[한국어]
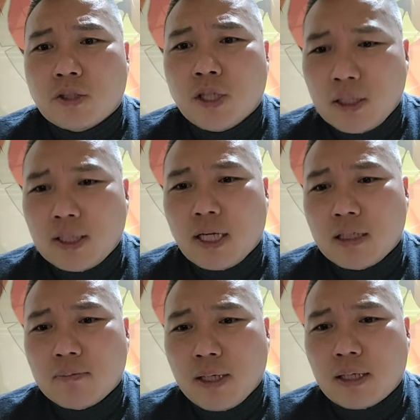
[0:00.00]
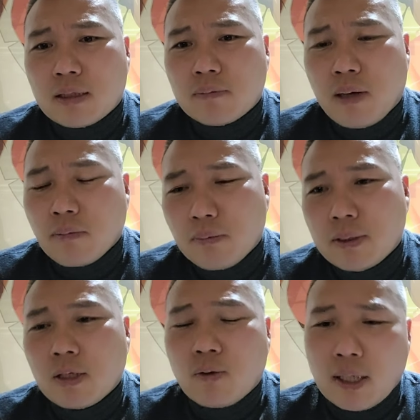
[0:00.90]
절실하지만 방법이
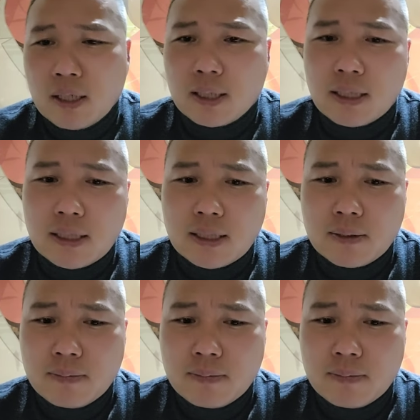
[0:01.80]
있다고 하니까.